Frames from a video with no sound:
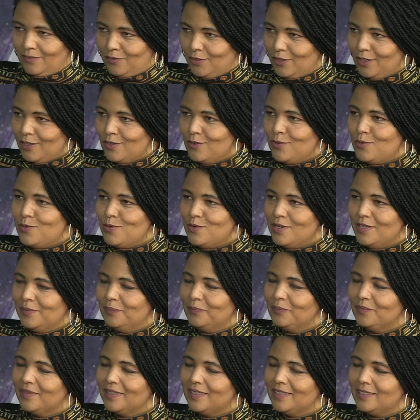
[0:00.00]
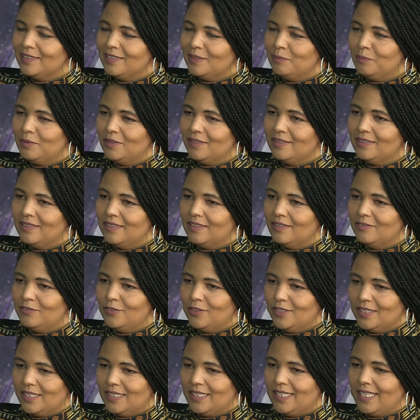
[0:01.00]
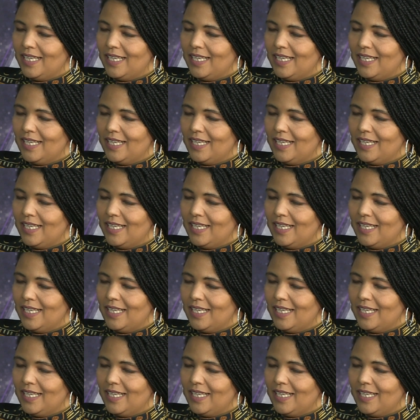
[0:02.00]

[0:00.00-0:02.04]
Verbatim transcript: Ivan Rauhut. Äh, ich bin 40 äh,